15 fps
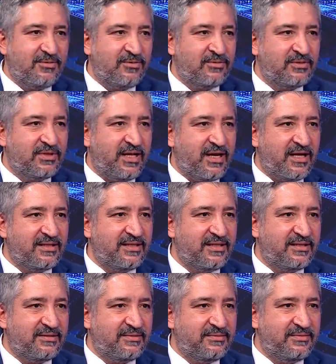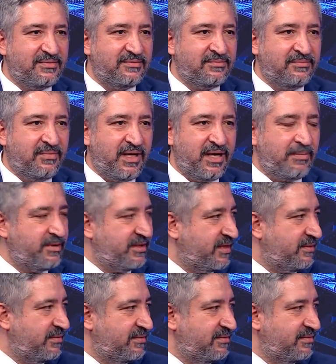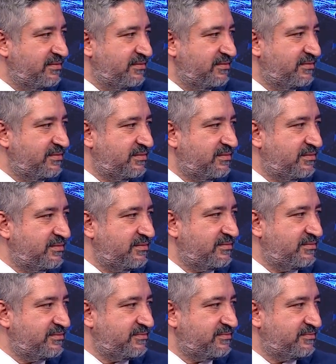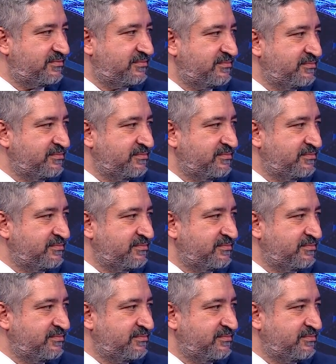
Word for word: Onun herhalde Miami'de. Inter Miami deniliyor.